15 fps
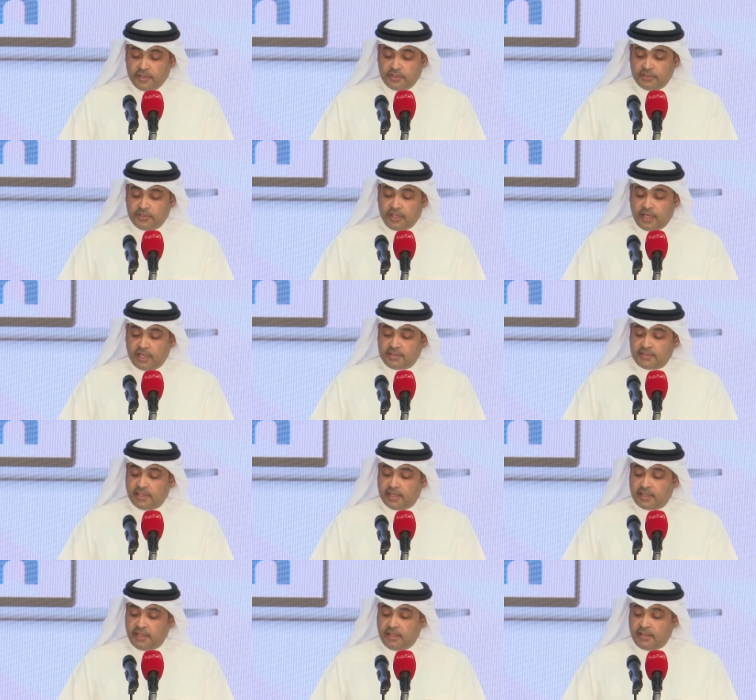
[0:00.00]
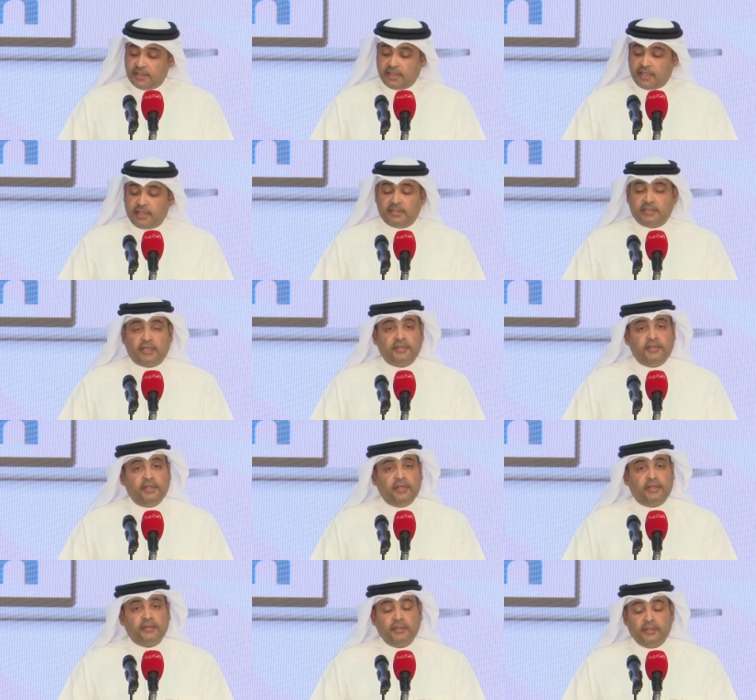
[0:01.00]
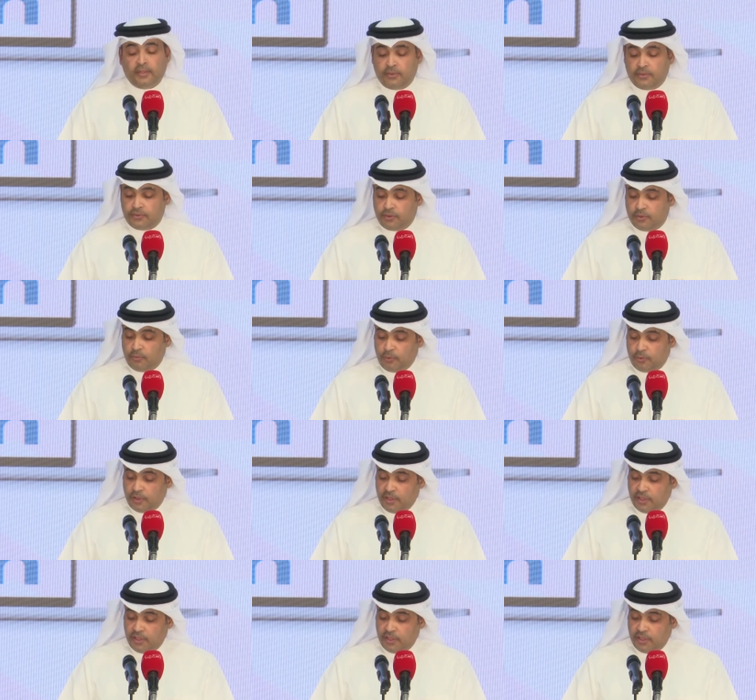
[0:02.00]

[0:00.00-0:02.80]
আমাদের প্রত্যেকের এই ঐক্যবদ্ধ কর্মসূচি এবং